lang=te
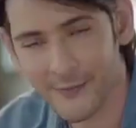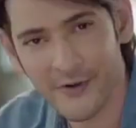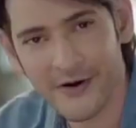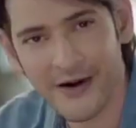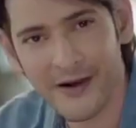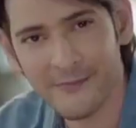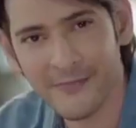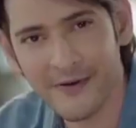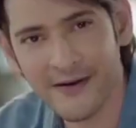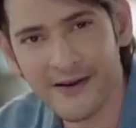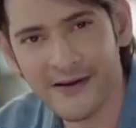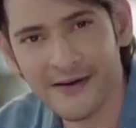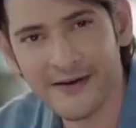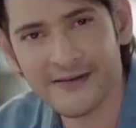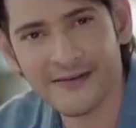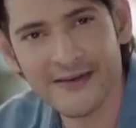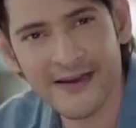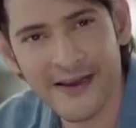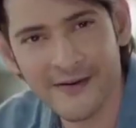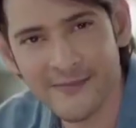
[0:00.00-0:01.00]
ఇప్పుడు నా
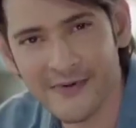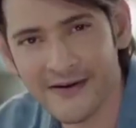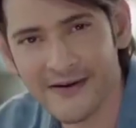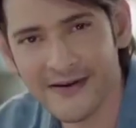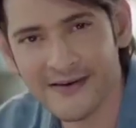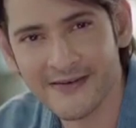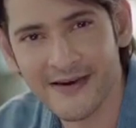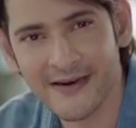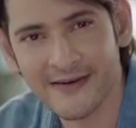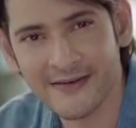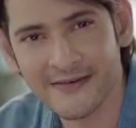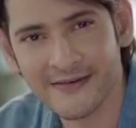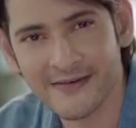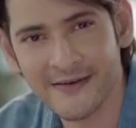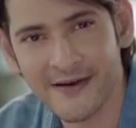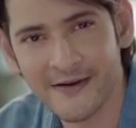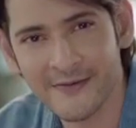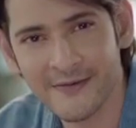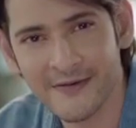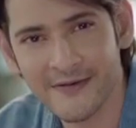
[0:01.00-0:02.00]
పిల్లలకి సేమ్ అర్లీ స్టార్ట్
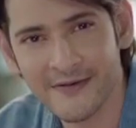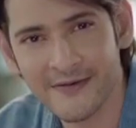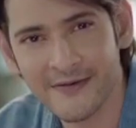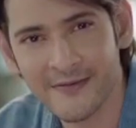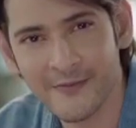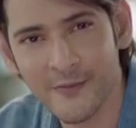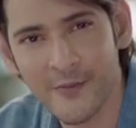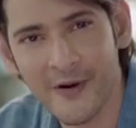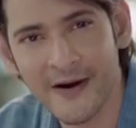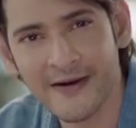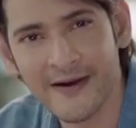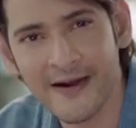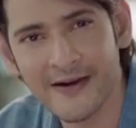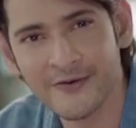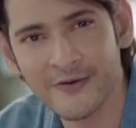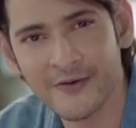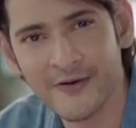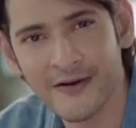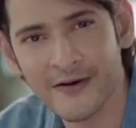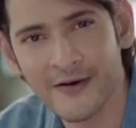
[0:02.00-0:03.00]
చేస్తున్నాను వైట్
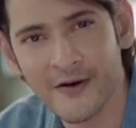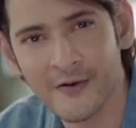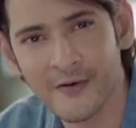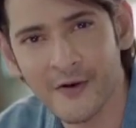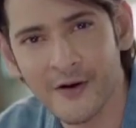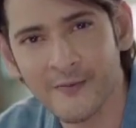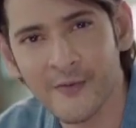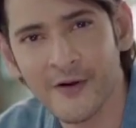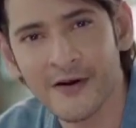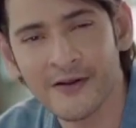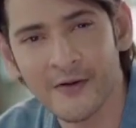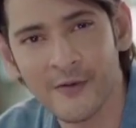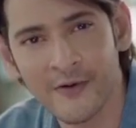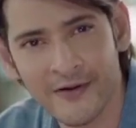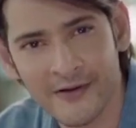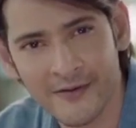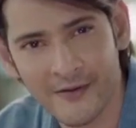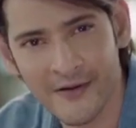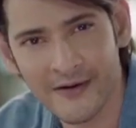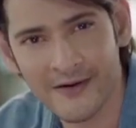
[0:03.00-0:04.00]
హ్యాట్ జూనియర్ డాట్ కామ్ వాళ్ళ
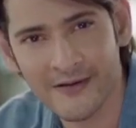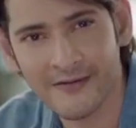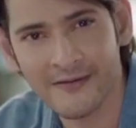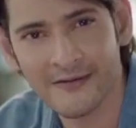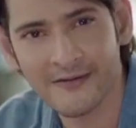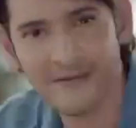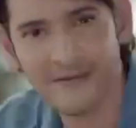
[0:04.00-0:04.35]
కోడింగ్ ద్వారా